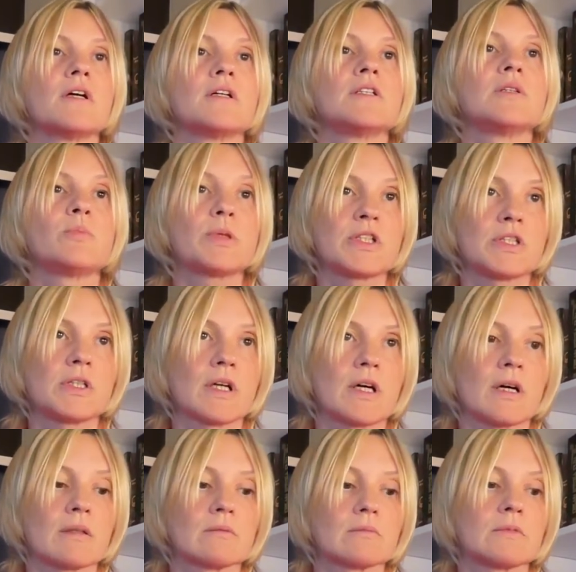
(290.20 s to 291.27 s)

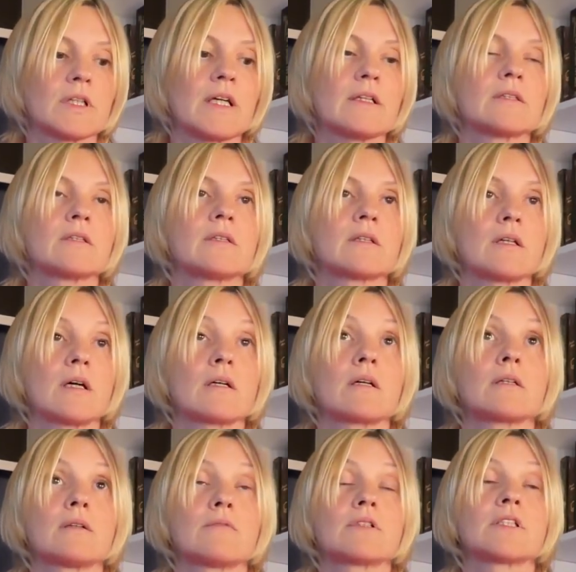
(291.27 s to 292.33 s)
депрессника. Да, это тогда,
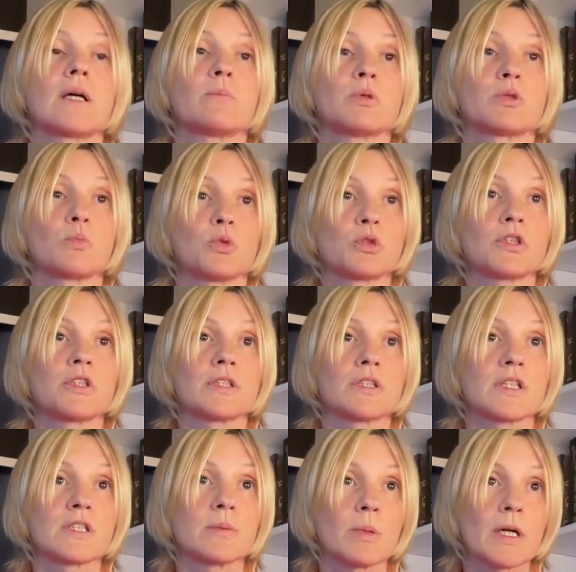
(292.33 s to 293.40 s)
когда вы сами смотрите
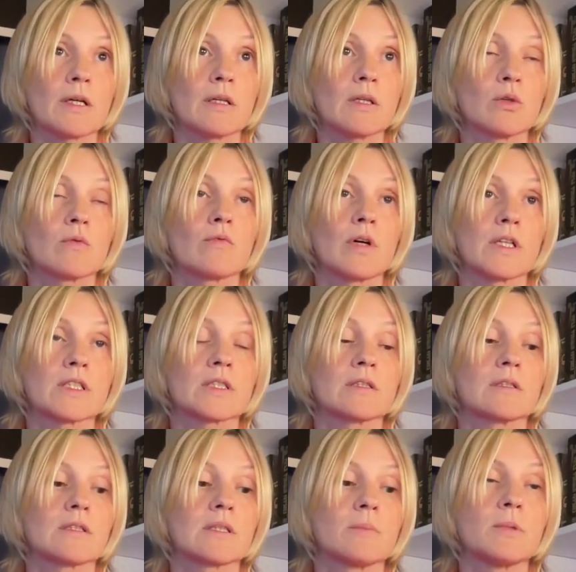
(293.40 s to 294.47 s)
на себя, и у вас
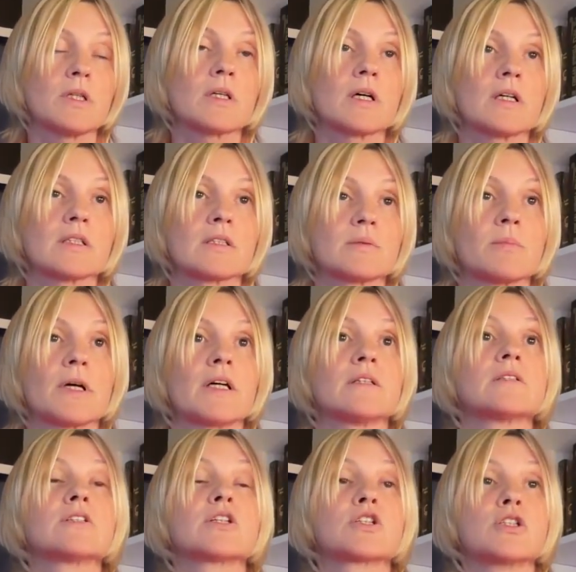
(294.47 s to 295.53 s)
самих от
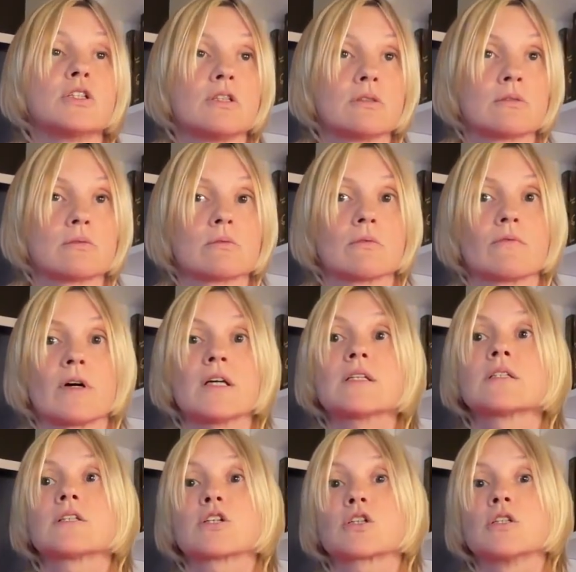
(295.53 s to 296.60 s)
себя тошнит.
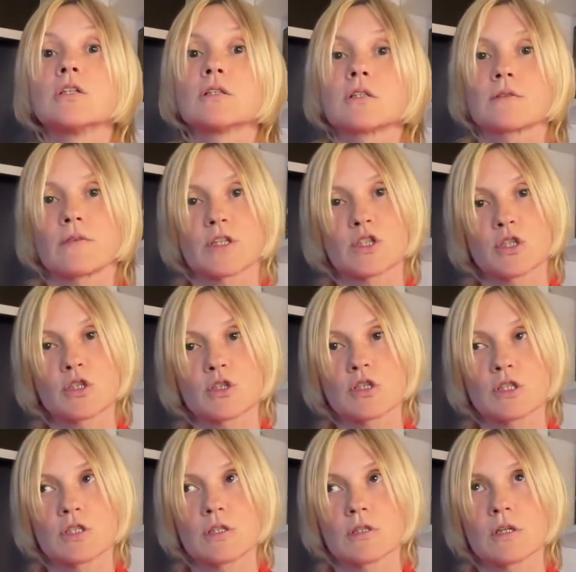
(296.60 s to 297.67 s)
Вас тошнит от вашей
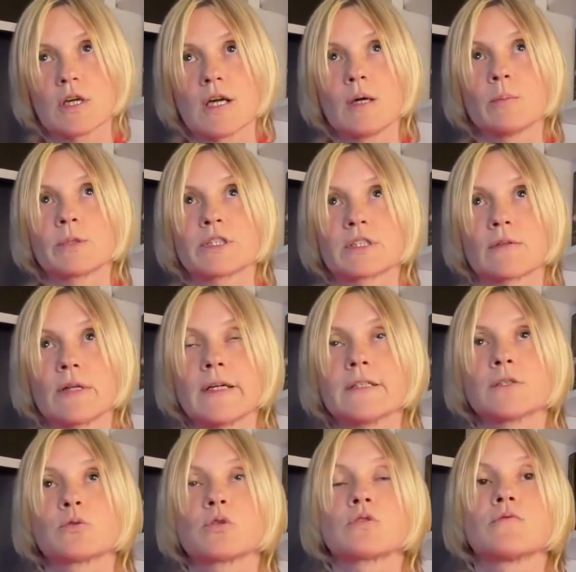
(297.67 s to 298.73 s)
жизни.
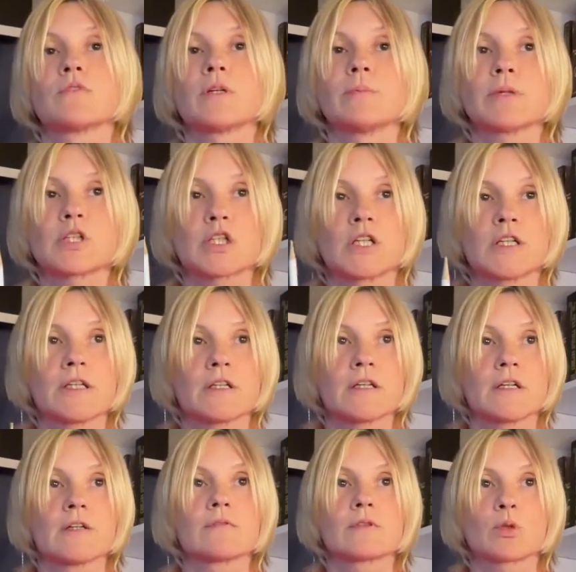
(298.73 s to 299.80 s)
Представляете? То есть вы пришли
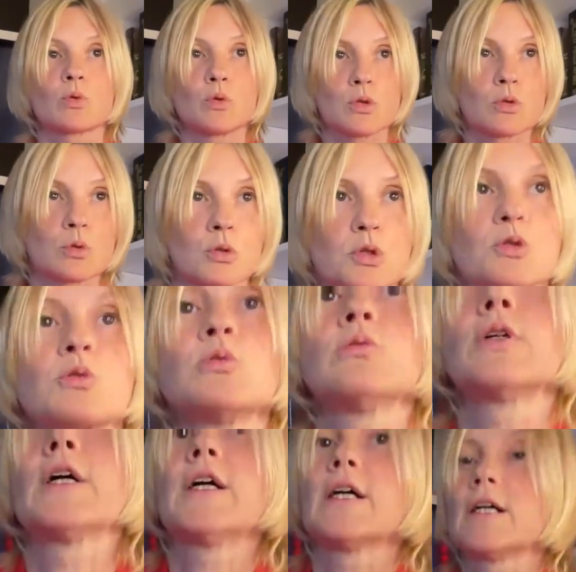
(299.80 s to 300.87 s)
в такую
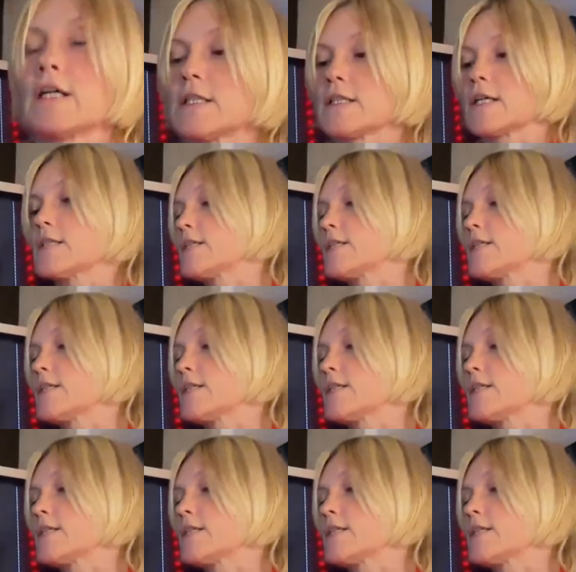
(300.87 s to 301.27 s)
точку, хотя